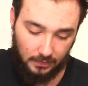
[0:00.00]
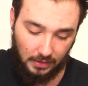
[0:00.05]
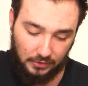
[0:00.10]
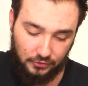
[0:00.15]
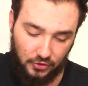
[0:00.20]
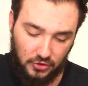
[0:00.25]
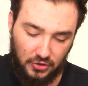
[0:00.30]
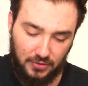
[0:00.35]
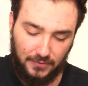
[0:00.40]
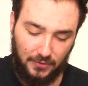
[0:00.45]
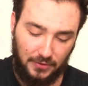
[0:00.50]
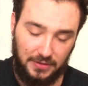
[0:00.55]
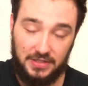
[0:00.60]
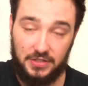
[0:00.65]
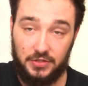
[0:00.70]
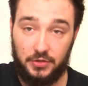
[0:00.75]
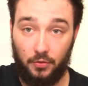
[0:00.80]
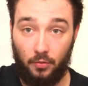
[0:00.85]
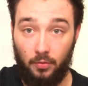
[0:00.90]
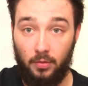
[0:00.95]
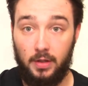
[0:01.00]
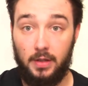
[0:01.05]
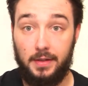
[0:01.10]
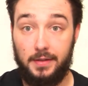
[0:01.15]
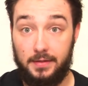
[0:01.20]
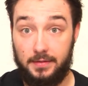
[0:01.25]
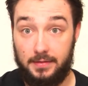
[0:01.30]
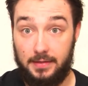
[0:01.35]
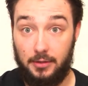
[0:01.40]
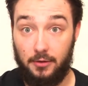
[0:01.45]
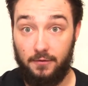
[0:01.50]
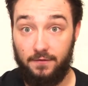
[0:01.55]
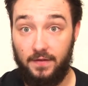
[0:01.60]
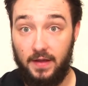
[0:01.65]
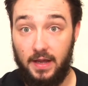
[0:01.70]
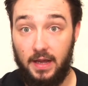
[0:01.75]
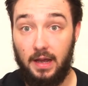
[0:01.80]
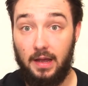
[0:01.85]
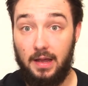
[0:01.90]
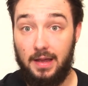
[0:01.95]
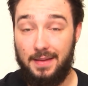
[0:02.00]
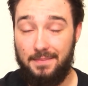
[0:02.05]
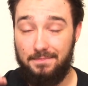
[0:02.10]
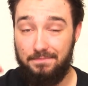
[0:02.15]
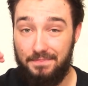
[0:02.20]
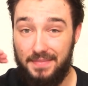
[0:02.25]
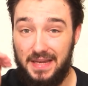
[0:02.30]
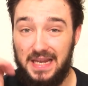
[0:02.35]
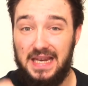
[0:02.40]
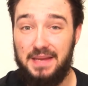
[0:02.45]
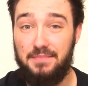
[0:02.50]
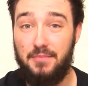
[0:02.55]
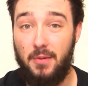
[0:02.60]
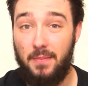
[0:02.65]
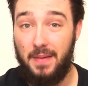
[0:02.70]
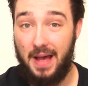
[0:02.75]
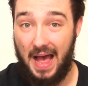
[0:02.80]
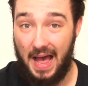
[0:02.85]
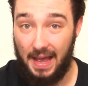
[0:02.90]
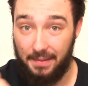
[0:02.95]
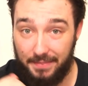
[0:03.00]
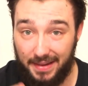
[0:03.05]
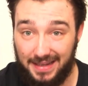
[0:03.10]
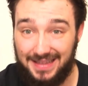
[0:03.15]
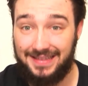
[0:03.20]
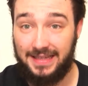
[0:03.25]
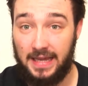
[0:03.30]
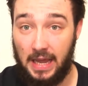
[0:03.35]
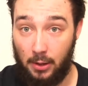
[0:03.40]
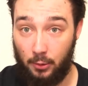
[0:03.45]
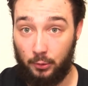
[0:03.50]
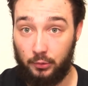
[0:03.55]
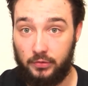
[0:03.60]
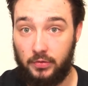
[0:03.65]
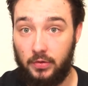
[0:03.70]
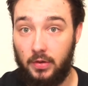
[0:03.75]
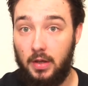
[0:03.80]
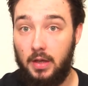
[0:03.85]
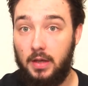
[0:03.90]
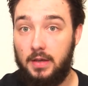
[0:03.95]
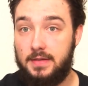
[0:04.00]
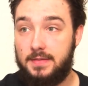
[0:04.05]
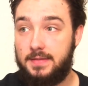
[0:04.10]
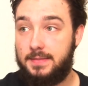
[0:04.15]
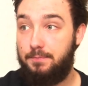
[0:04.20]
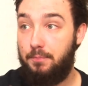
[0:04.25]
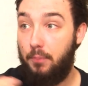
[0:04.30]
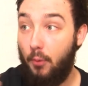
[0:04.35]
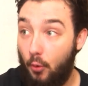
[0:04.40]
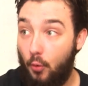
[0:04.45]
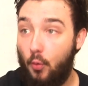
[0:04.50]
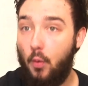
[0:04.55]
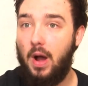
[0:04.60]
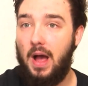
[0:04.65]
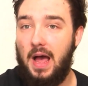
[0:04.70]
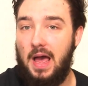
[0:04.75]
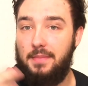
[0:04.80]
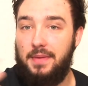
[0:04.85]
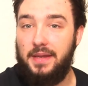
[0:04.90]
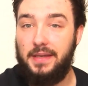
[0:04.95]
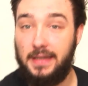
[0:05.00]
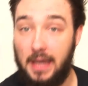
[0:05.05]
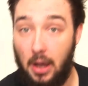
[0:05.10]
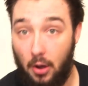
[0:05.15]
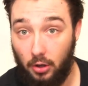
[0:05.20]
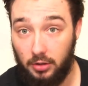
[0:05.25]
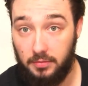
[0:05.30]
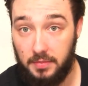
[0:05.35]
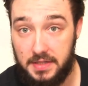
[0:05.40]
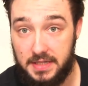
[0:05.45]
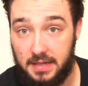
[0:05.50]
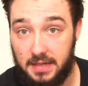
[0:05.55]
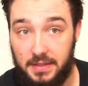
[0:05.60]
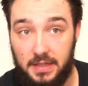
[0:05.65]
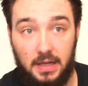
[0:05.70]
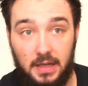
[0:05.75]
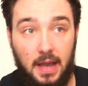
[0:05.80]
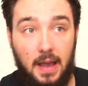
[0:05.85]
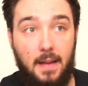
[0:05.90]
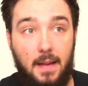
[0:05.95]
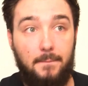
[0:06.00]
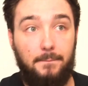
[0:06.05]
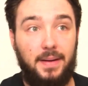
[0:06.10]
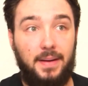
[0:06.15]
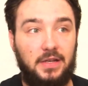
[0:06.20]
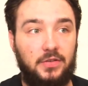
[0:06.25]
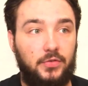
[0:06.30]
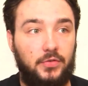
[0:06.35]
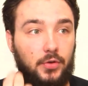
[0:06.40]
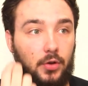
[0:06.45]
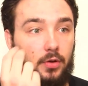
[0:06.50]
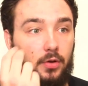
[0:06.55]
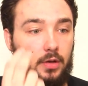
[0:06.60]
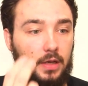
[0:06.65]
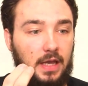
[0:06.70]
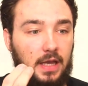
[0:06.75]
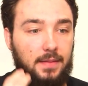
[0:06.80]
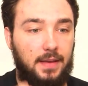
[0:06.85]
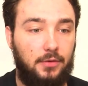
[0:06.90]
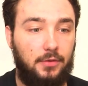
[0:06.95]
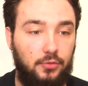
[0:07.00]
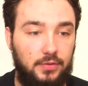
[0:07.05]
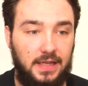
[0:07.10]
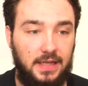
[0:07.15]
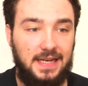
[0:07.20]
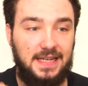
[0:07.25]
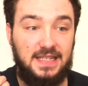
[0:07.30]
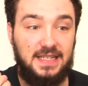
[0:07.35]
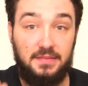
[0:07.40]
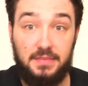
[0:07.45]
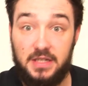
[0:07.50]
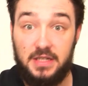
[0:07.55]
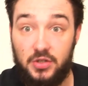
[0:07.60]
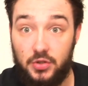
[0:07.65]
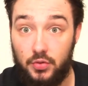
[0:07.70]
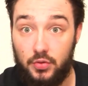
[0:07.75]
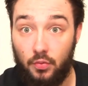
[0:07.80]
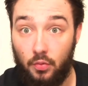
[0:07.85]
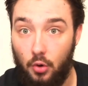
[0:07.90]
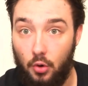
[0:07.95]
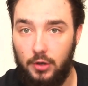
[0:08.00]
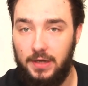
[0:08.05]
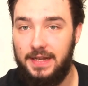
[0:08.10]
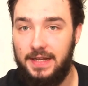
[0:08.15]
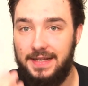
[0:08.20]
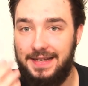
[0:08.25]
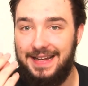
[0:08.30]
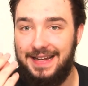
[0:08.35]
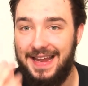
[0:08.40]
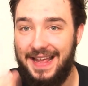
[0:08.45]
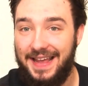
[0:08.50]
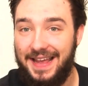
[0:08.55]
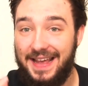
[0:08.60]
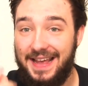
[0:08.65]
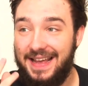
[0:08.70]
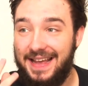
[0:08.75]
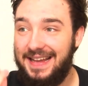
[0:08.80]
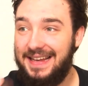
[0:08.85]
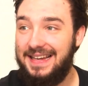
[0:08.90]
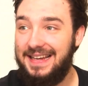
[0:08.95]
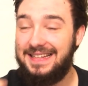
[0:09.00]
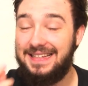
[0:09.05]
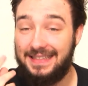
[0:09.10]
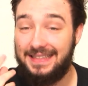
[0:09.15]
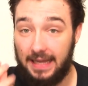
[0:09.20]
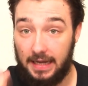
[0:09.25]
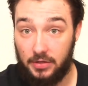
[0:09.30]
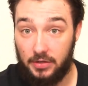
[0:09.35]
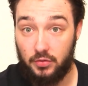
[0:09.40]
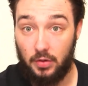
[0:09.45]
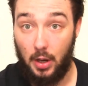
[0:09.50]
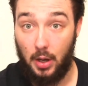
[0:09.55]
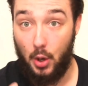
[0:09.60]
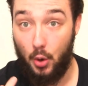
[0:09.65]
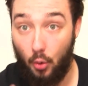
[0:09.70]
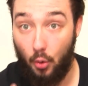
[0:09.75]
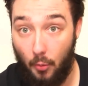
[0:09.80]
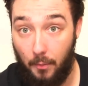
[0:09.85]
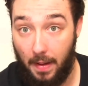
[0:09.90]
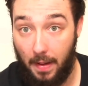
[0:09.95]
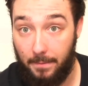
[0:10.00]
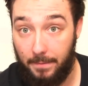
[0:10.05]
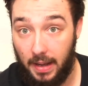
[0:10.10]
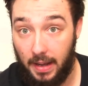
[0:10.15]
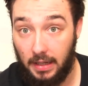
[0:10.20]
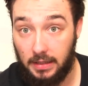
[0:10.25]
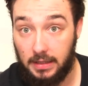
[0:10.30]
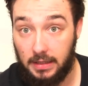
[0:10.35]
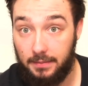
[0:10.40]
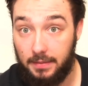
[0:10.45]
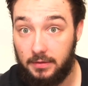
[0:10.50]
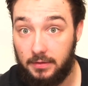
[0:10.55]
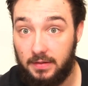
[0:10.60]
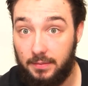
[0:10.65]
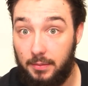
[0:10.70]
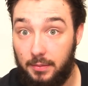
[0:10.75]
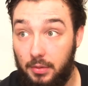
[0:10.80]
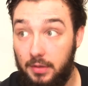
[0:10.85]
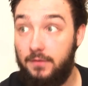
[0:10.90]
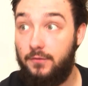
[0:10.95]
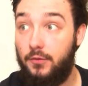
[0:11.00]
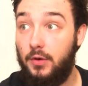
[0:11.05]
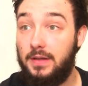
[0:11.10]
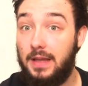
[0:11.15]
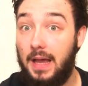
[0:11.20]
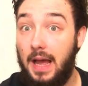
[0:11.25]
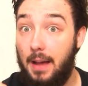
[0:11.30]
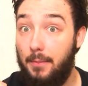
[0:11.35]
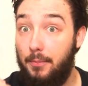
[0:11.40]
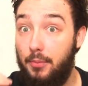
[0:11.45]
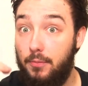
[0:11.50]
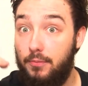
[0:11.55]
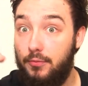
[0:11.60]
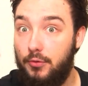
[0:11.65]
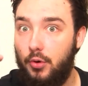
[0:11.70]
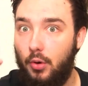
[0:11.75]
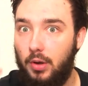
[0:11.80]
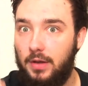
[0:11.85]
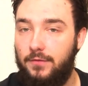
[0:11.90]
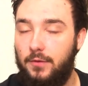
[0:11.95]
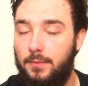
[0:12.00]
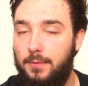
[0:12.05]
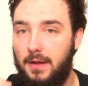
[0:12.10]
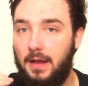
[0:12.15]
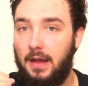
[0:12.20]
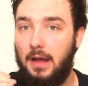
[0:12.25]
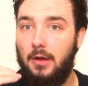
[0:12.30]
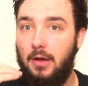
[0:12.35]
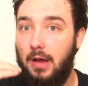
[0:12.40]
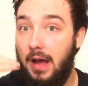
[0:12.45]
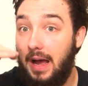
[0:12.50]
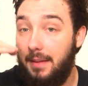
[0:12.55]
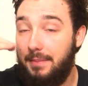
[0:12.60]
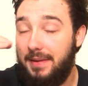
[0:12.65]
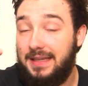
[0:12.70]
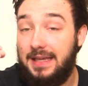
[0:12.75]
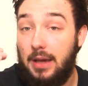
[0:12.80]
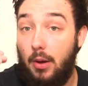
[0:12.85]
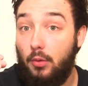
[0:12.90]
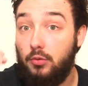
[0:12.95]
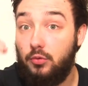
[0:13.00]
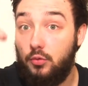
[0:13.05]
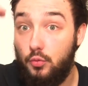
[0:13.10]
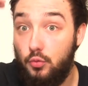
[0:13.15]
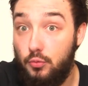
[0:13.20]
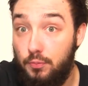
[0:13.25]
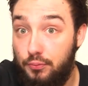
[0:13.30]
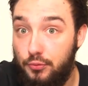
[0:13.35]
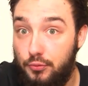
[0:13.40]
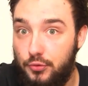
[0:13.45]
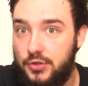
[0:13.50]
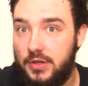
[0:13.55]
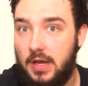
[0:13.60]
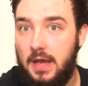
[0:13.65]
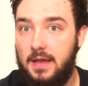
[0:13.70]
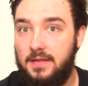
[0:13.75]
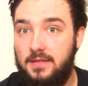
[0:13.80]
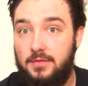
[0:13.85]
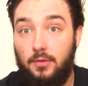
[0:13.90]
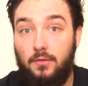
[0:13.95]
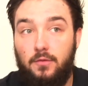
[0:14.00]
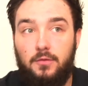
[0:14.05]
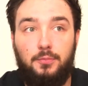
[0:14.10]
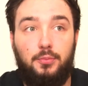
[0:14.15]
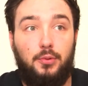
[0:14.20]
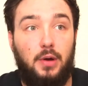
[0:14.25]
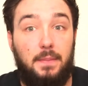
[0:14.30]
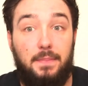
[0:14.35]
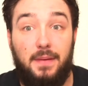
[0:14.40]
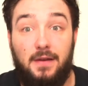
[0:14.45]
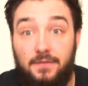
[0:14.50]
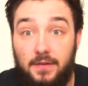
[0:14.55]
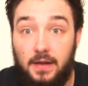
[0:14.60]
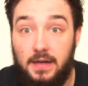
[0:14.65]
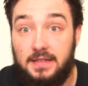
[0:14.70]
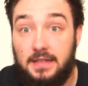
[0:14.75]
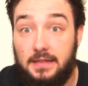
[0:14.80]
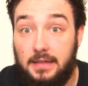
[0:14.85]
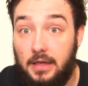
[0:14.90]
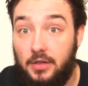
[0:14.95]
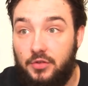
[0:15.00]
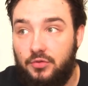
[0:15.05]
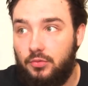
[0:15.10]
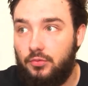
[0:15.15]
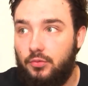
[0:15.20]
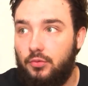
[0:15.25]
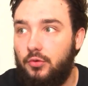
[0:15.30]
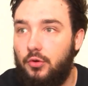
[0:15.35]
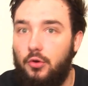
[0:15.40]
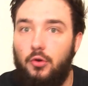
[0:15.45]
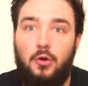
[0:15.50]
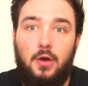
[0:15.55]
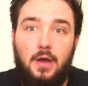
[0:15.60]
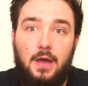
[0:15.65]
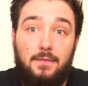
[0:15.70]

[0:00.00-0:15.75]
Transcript: Deuxième condition, c'est de faire minimum 1m40. Pourquoi 1m40, mes amis parce que, eh écoutez, les émissions, euh, les, attractions à Europa Park, eh tout simplement, il faut être un peu plus grand. Il faut faire 1m40 ou plus. Sinon, vous ne pourrez pas faire les attractions, donc euh,